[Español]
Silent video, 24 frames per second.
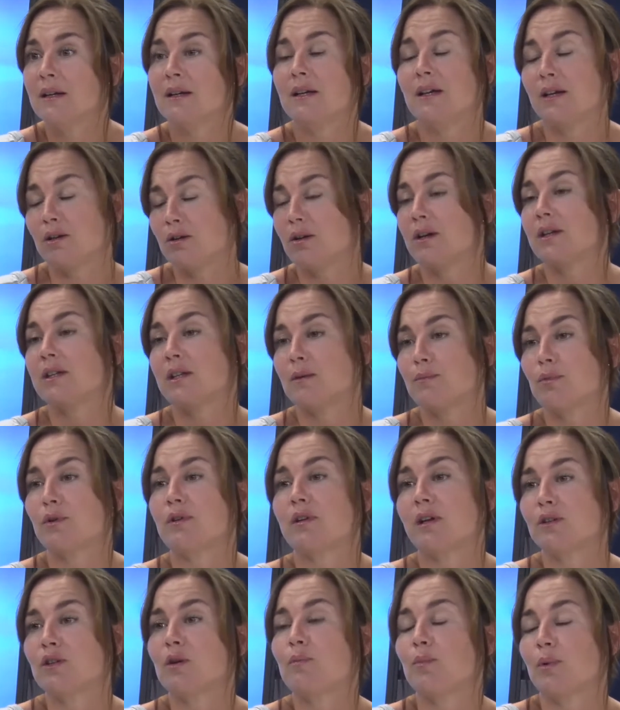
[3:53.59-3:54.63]
y creo que este
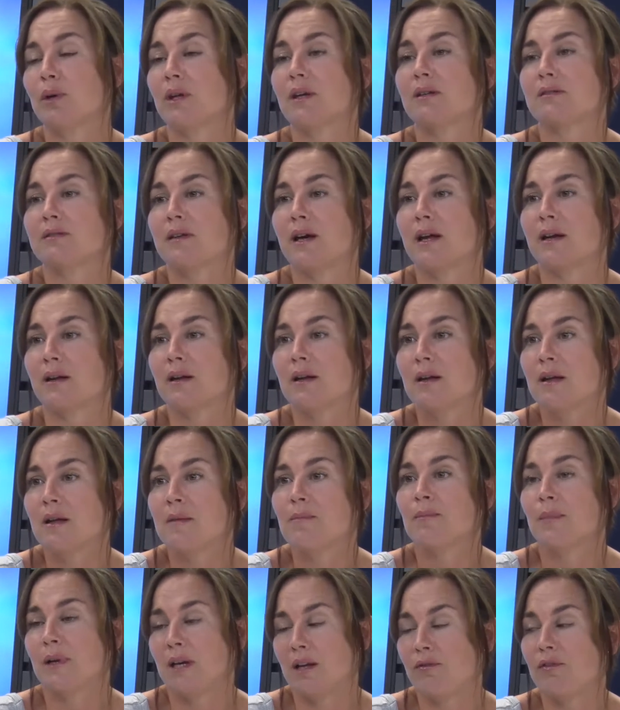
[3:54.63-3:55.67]
proyecto puede ser
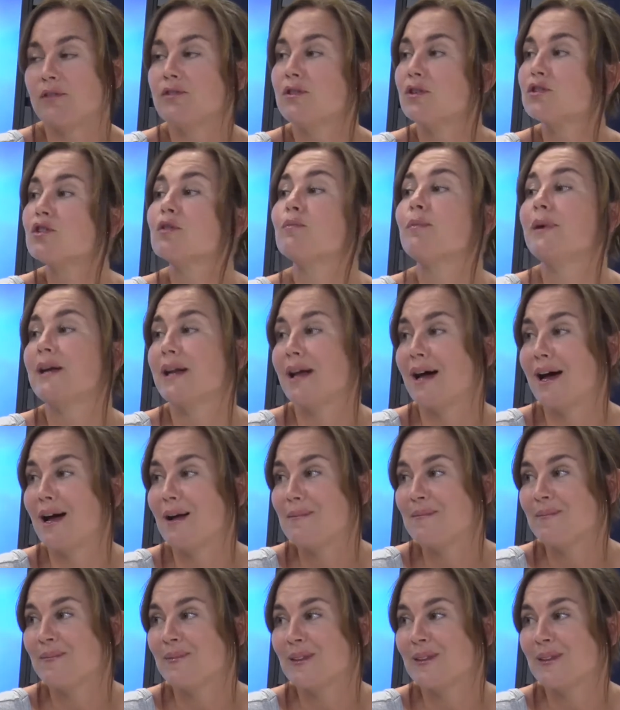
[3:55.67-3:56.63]
beneficioso para